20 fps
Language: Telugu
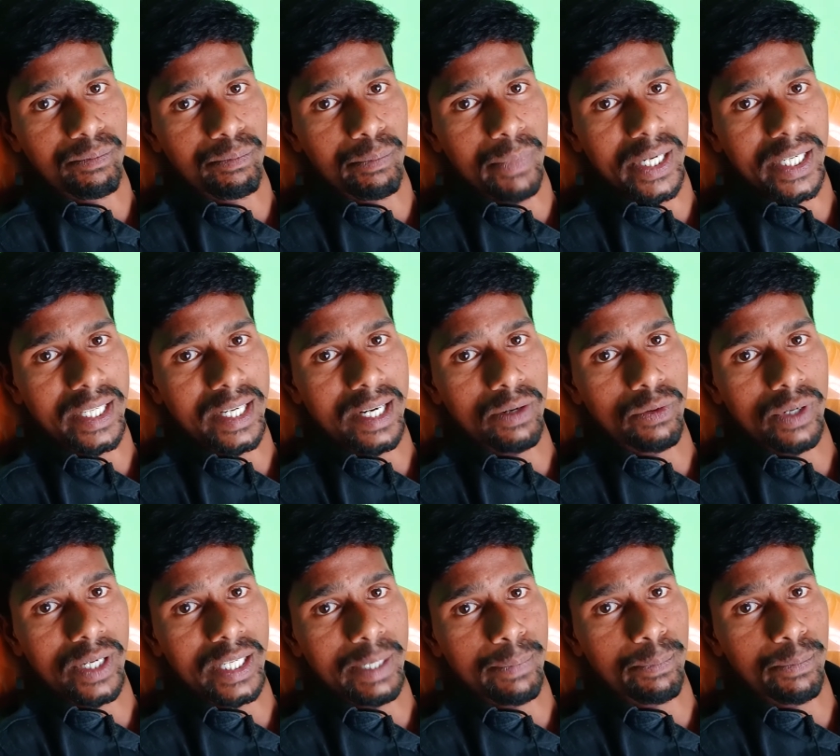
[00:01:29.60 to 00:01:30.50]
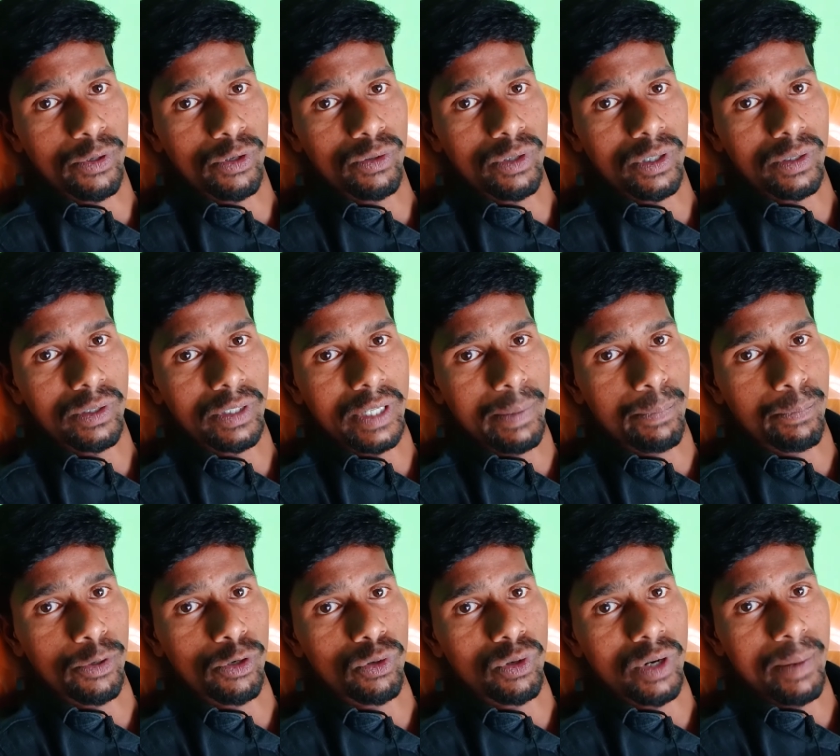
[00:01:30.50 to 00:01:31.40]
మటక కూడా ఎప్పుడు
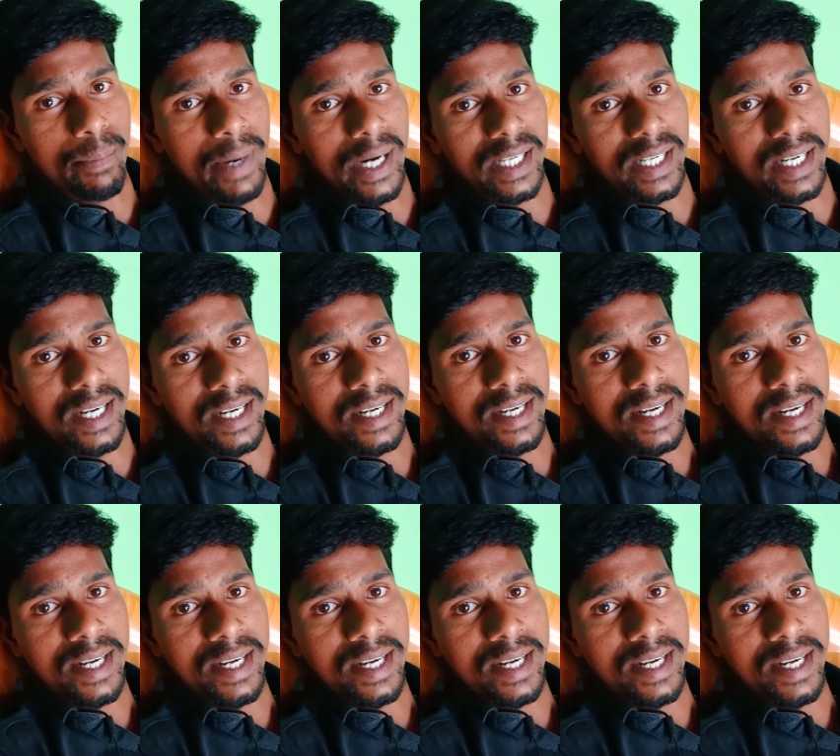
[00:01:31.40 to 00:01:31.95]
ఎప్పుడు కూడా మటక